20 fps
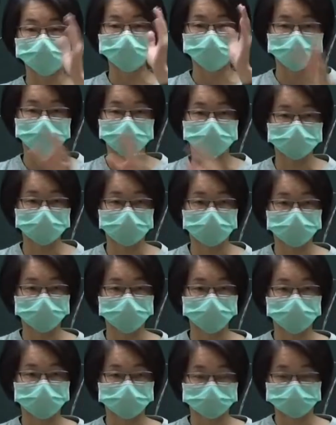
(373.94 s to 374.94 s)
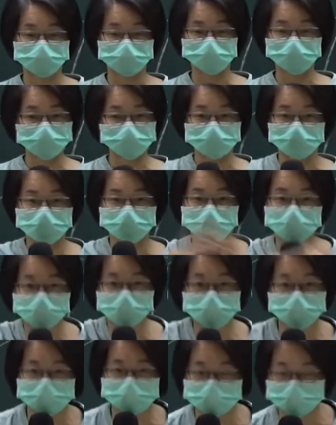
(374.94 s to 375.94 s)
你一你要考银行，一一年可以
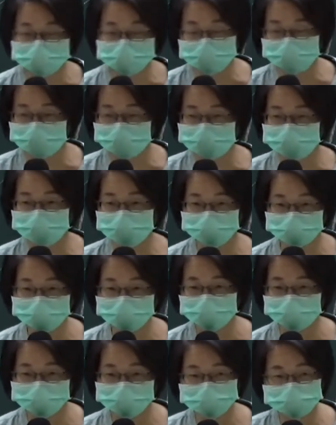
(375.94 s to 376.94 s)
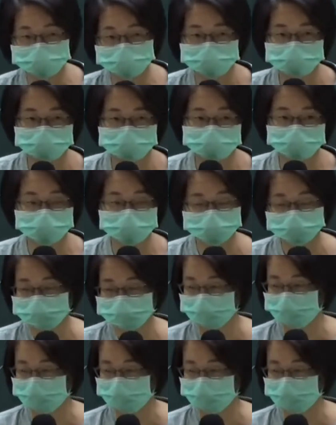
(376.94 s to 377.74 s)
考几家，可以要考几次，你